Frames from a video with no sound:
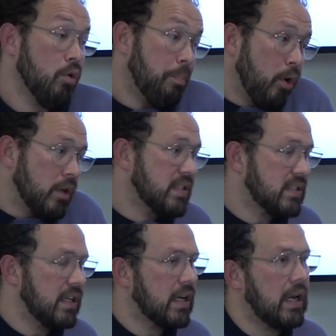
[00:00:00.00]
ou pode
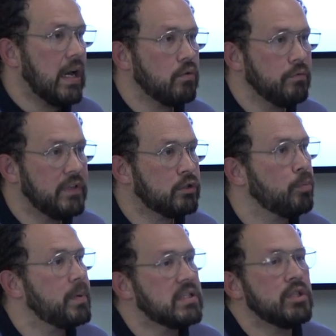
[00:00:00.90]
ser, claro, um
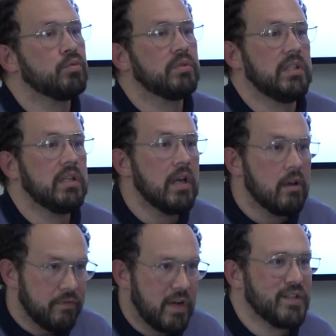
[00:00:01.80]
vetor para se discutir
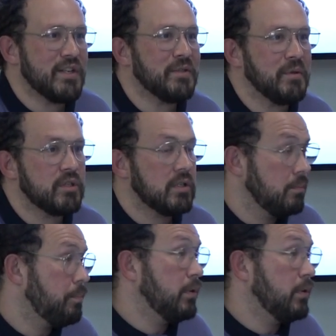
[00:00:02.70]
várias questões,